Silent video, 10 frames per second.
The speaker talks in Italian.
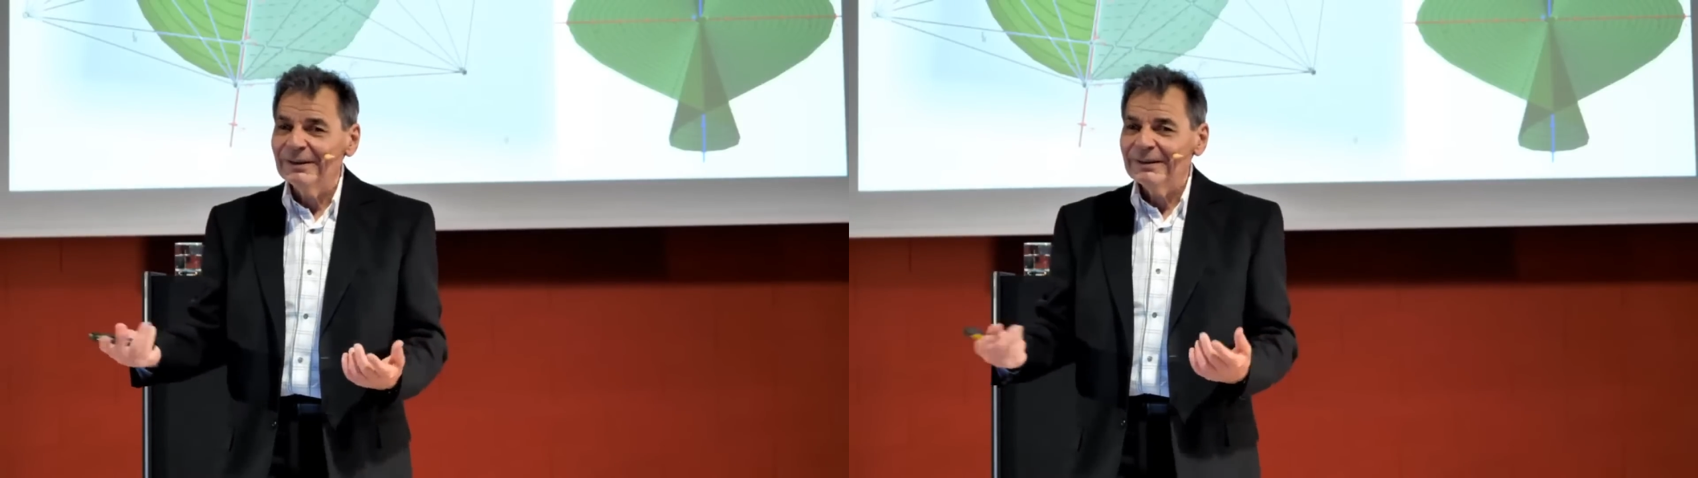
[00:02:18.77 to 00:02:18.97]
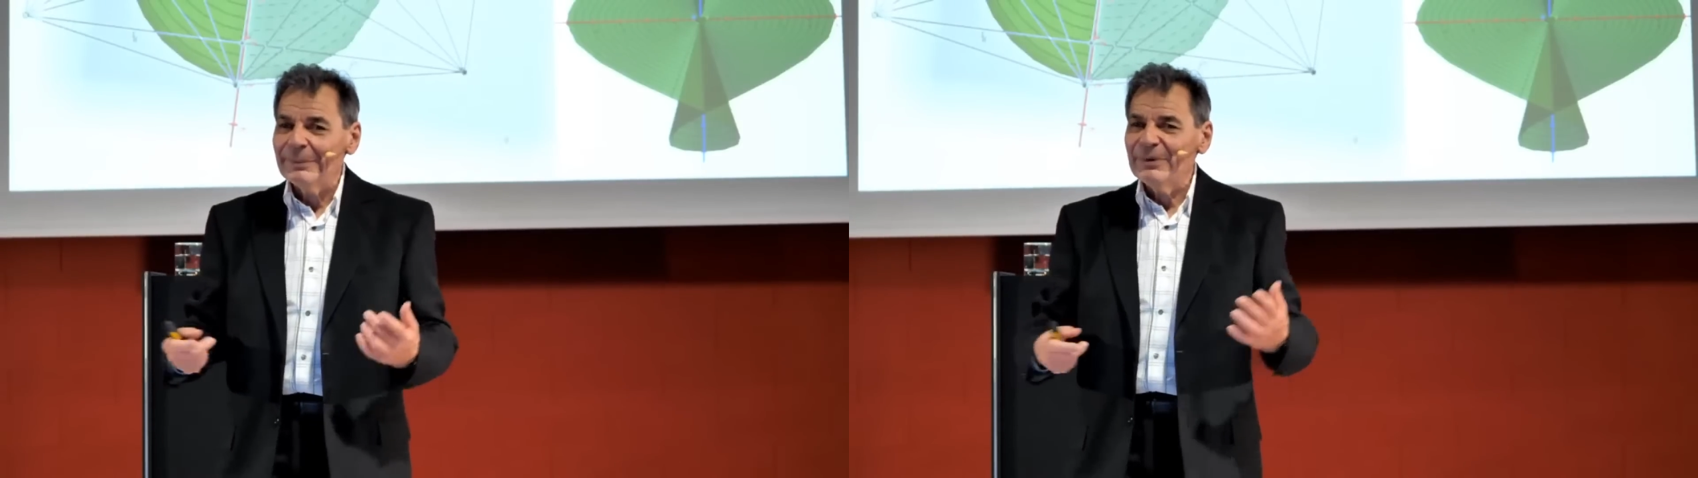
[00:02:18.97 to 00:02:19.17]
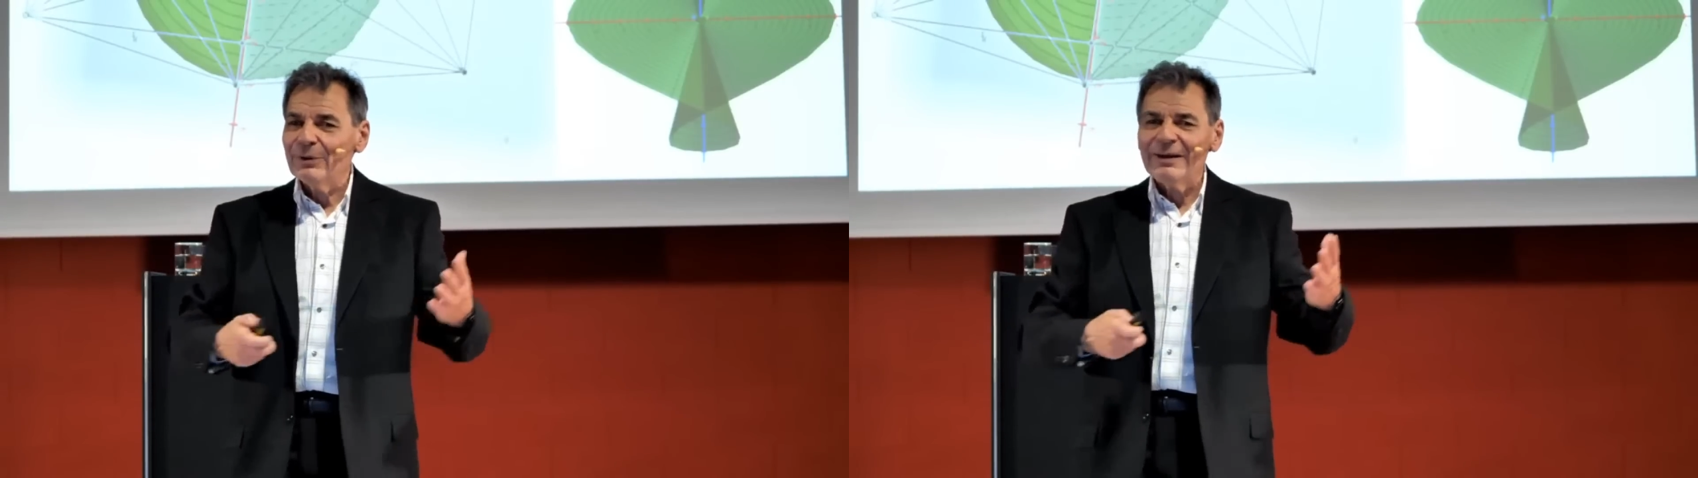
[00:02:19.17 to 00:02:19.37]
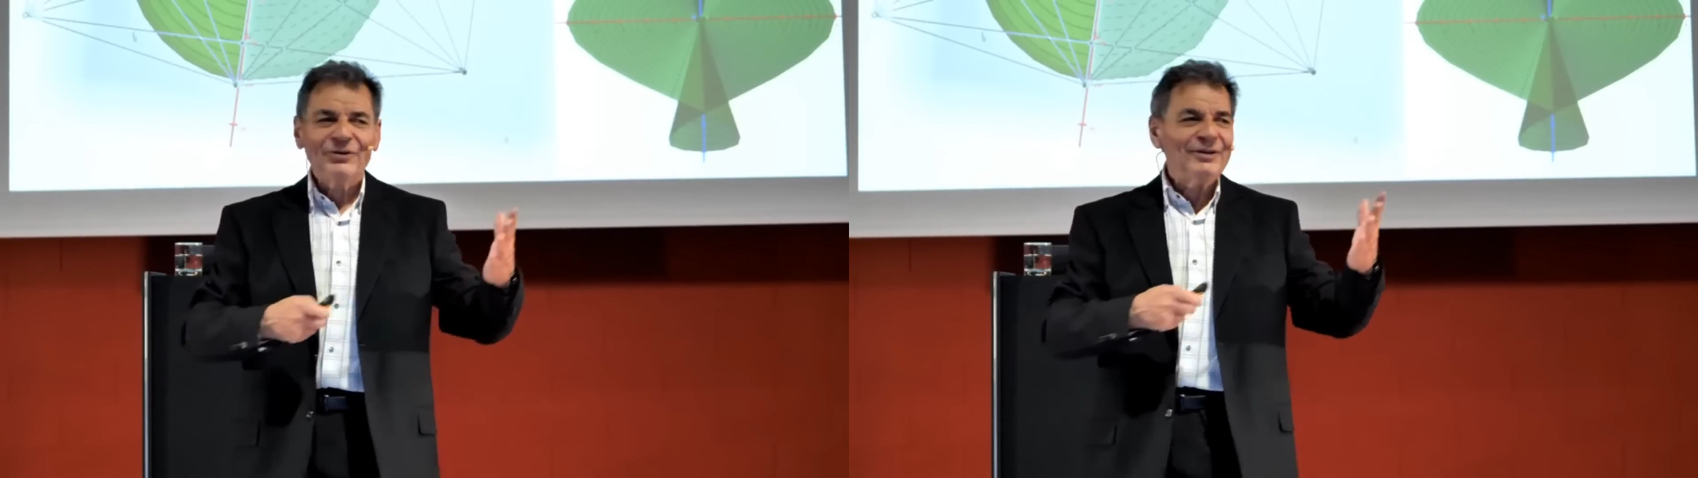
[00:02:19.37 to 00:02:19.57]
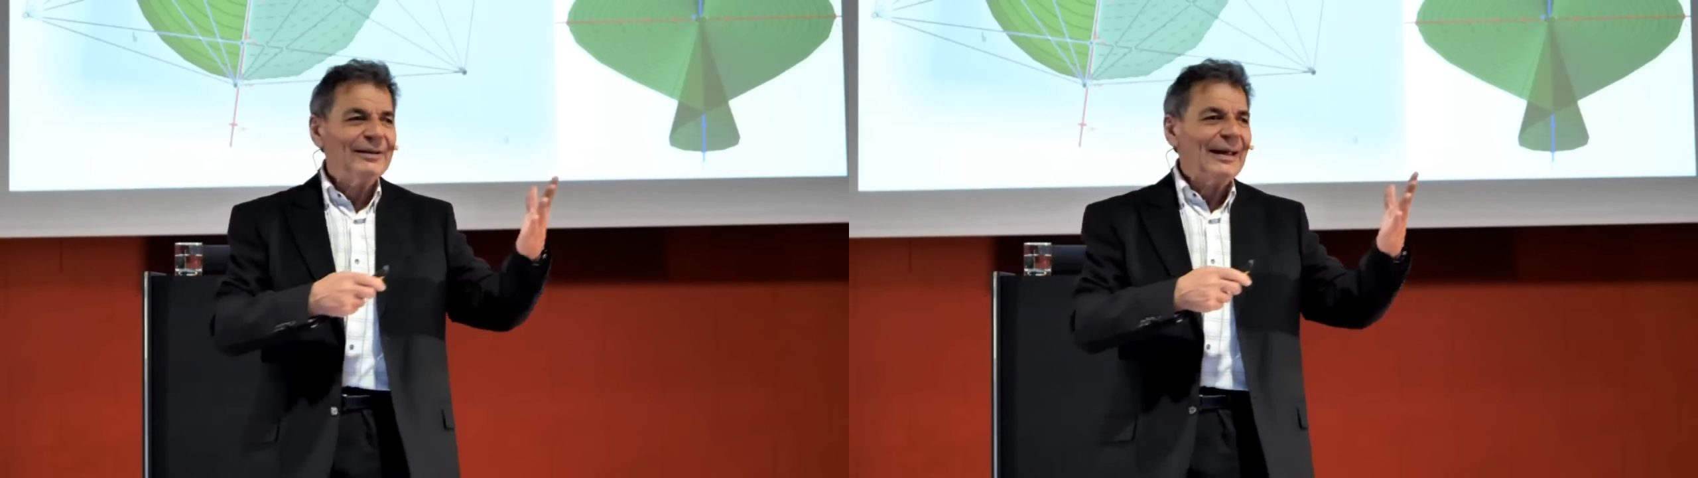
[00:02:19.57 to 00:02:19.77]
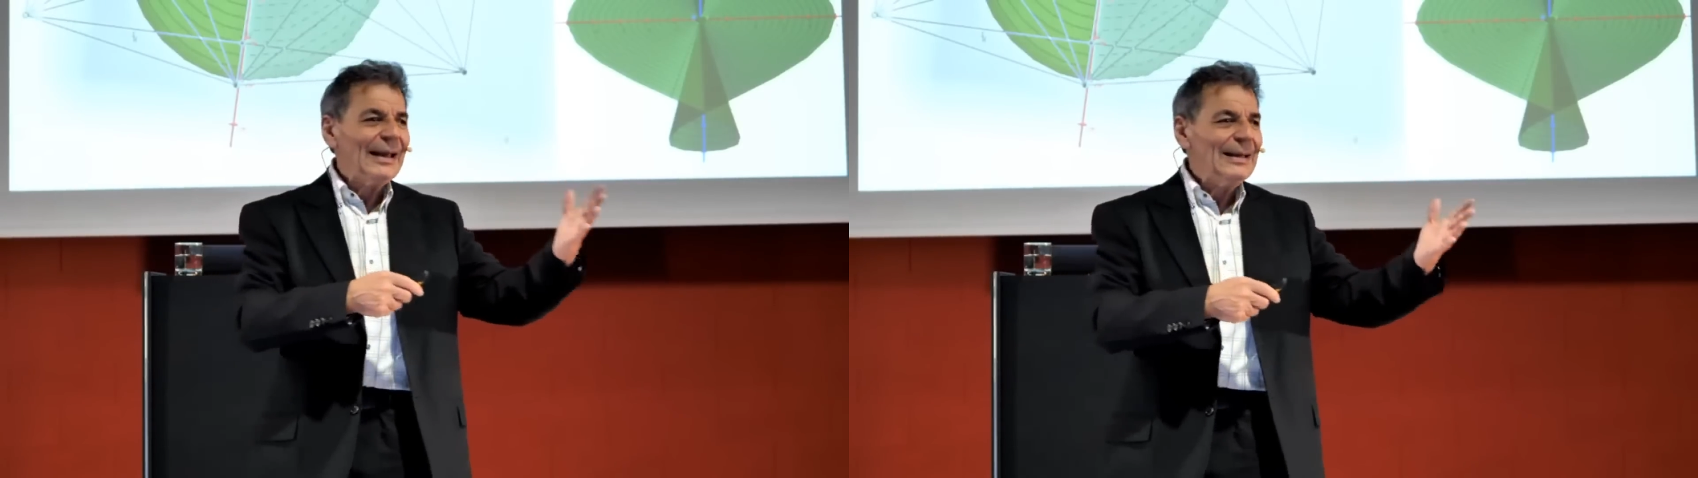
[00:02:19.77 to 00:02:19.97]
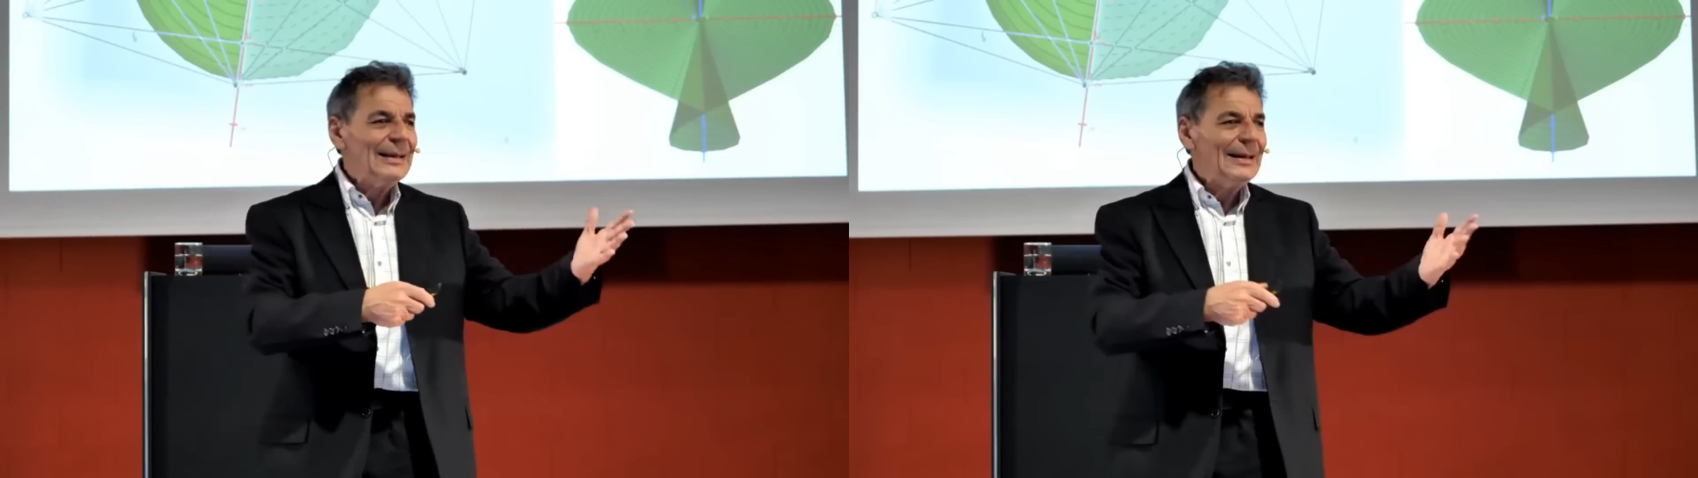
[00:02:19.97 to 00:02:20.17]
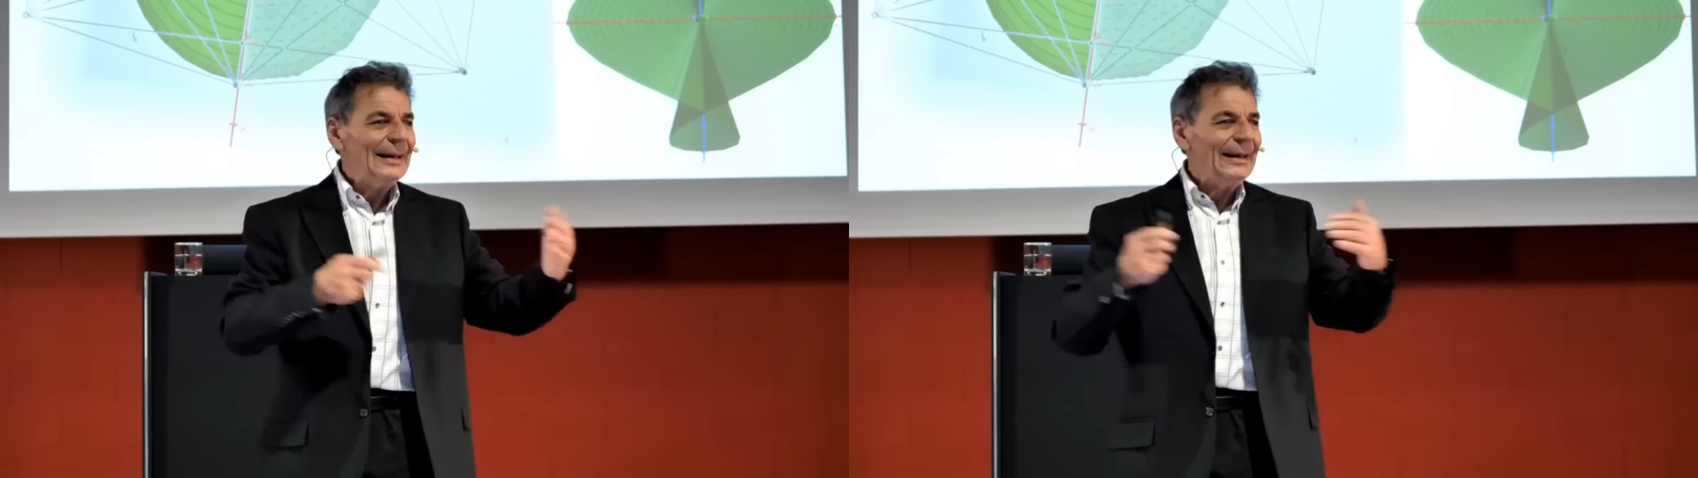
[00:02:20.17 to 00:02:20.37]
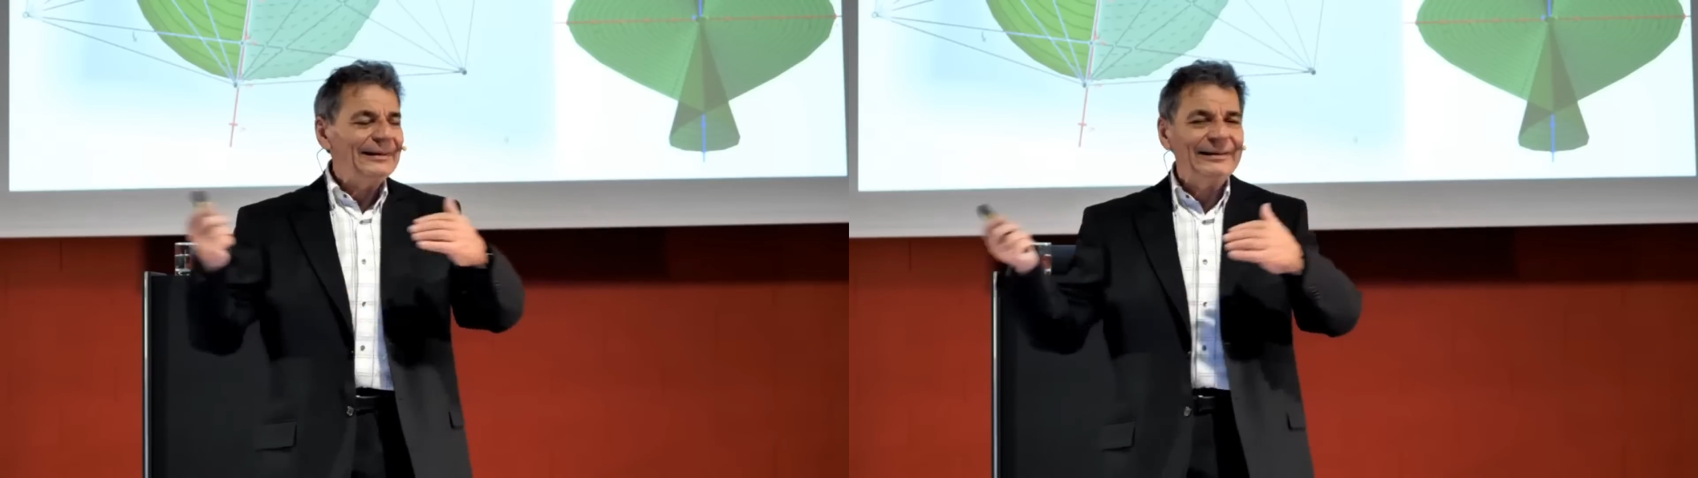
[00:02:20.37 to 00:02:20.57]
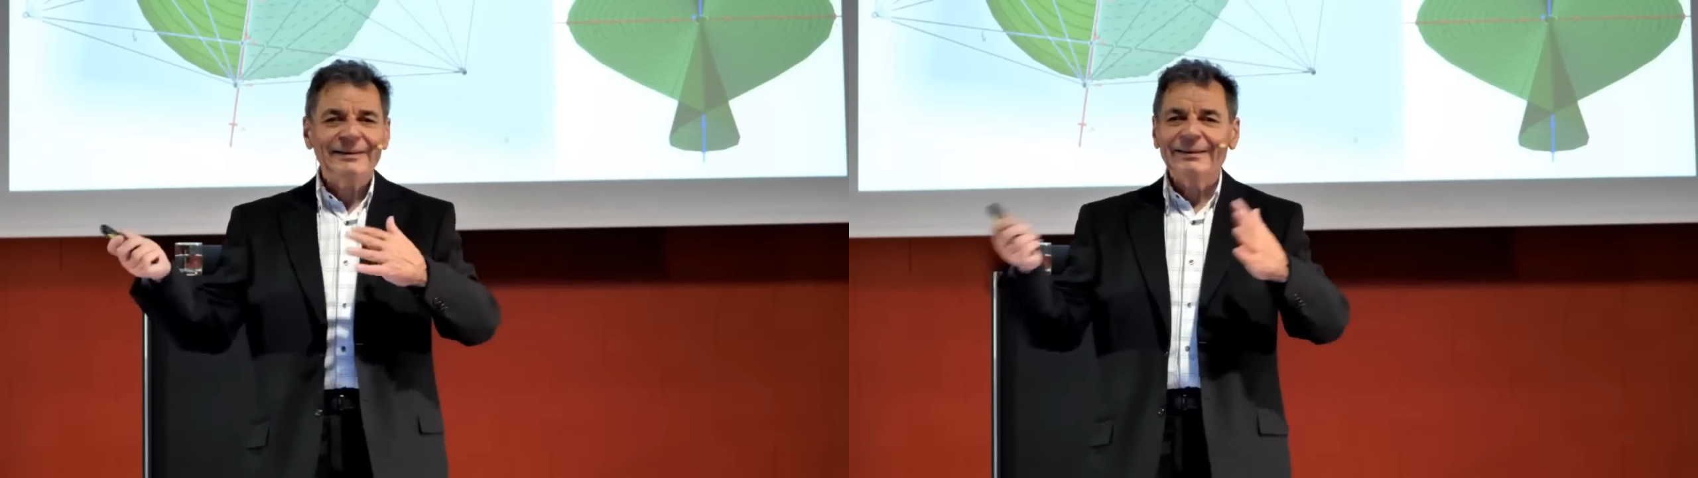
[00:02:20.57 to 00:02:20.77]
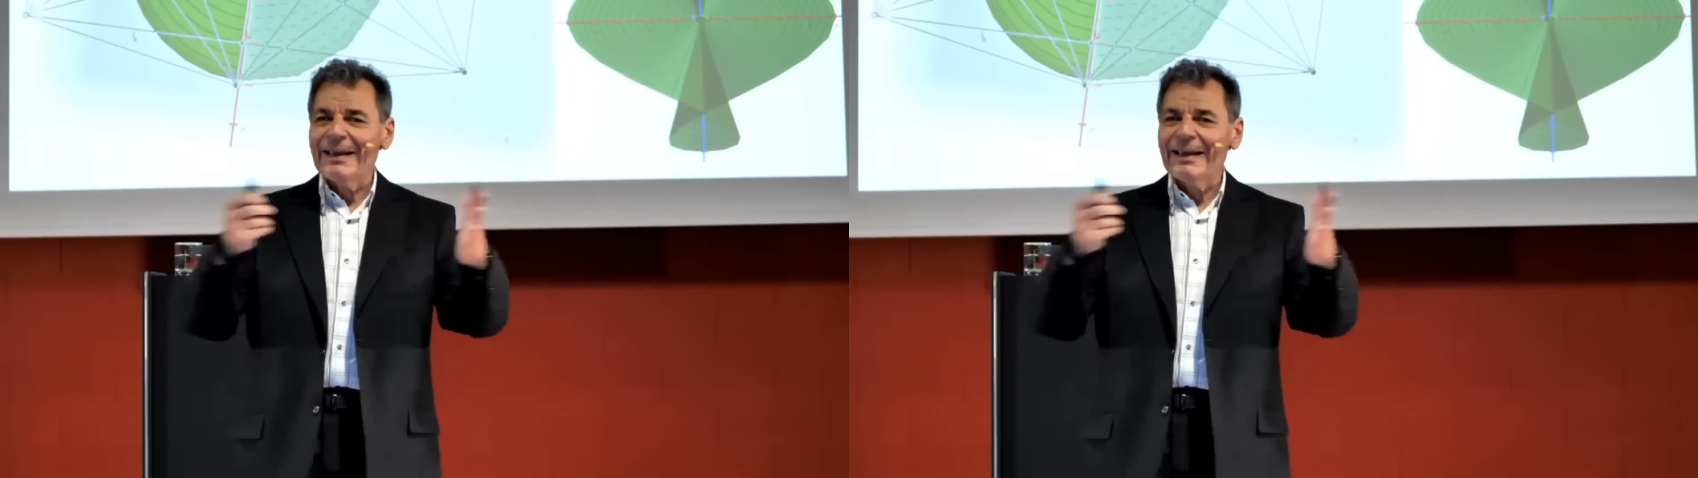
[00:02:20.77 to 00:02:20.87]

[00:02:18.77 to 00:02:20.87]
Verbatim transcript: gli aminoacidi L e D,